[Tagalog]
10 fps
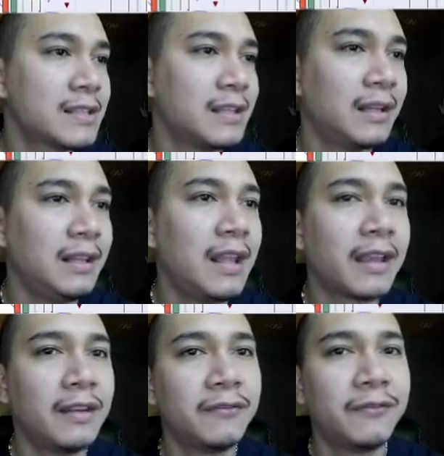na
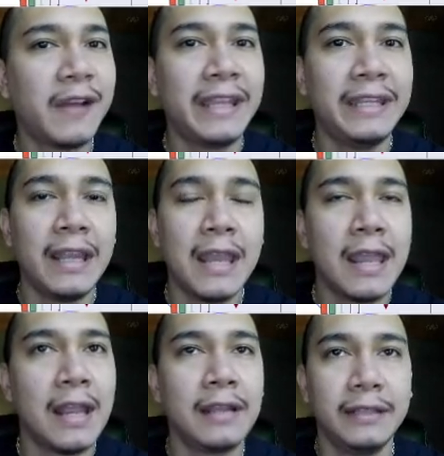laki ng fine
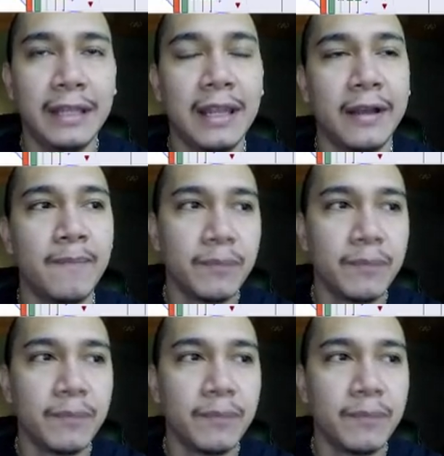nila, nila.